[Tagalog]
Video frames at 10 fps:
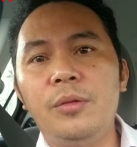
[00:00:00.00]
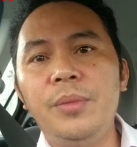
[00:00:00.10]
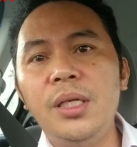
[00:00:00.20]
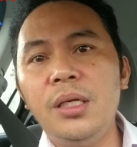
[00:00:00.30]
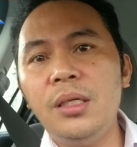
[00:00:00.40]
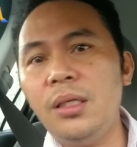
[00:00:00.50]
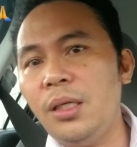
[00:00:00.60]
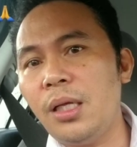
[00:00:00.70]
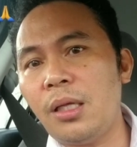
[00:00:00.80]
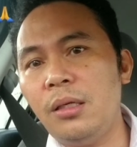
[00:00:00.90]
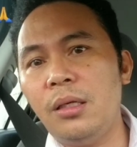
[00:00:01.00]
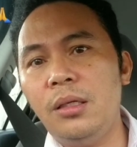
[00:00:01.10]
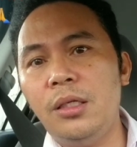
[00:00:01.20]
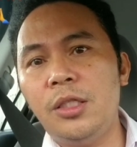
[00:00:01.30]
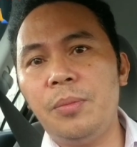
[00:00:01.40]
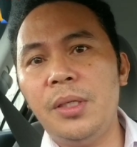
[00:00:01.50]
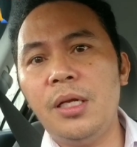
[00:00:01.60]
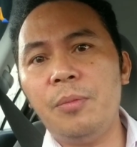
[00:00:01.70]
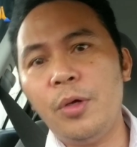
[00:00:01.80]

Meaning, hindi nila tayo nadidisiplina.